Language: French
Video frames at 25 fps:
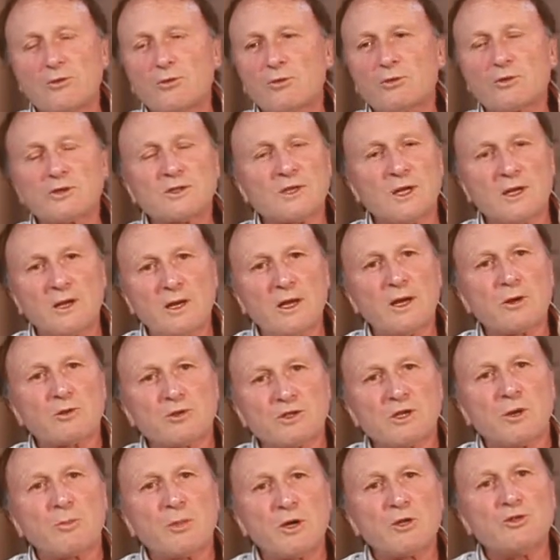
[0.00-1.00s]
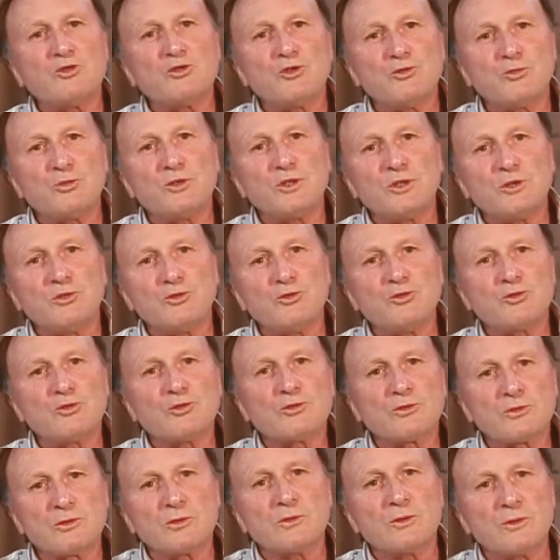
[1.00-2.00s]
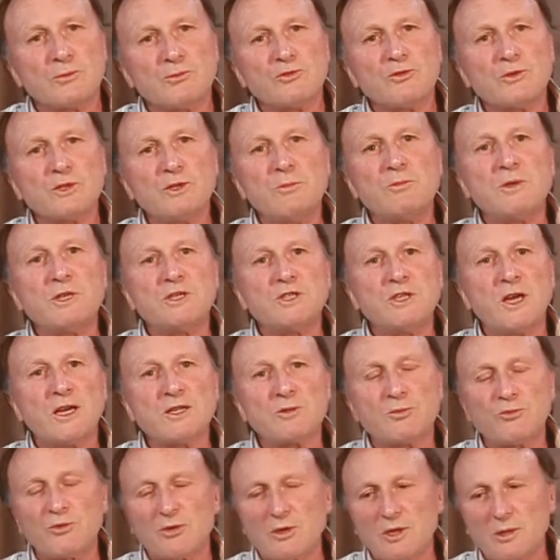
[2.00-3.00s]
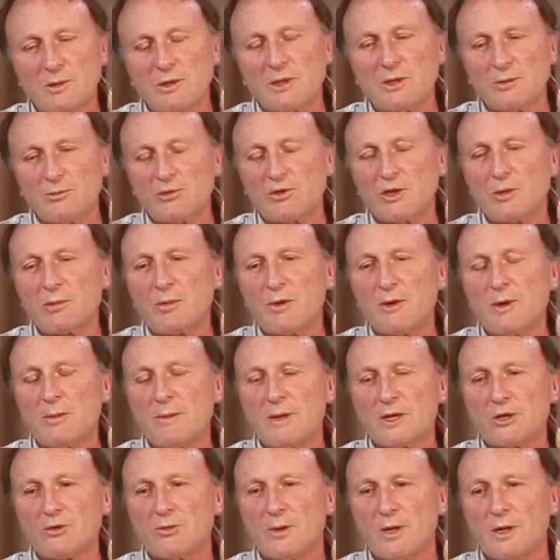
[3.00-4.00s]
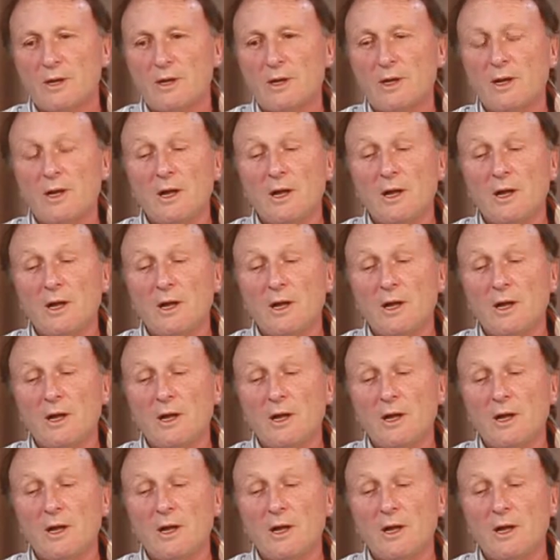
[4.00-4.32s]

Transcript: donc c'est clair que ce n'est pas une substitution immédiate pour les problèmes actuels.